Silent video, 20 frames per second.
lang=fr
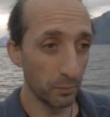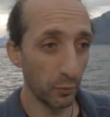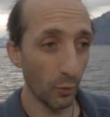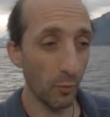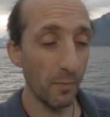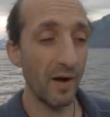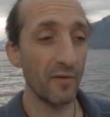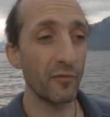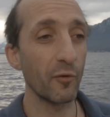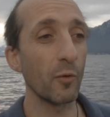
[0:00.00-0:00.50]

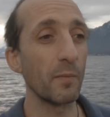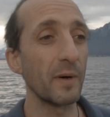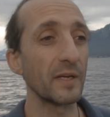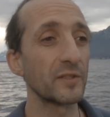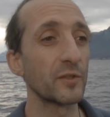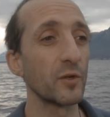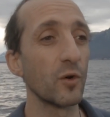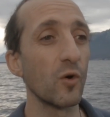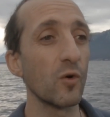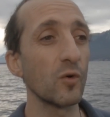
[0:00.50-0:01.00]
pour ma
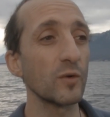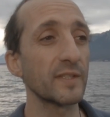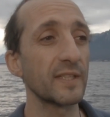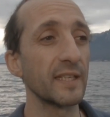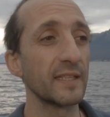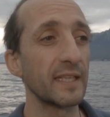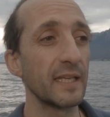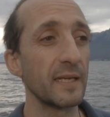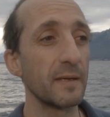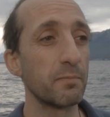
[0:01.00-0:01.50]
formation,
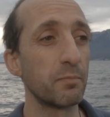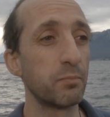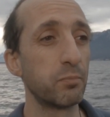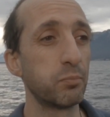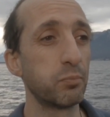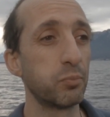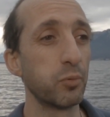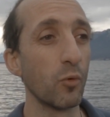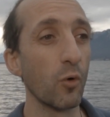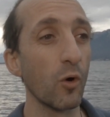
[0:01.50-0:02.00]
c'était
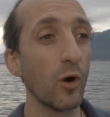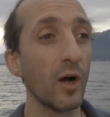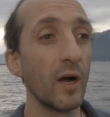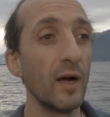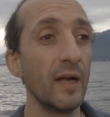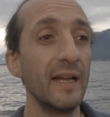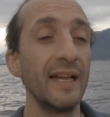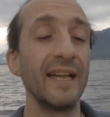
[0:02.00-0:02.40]
pour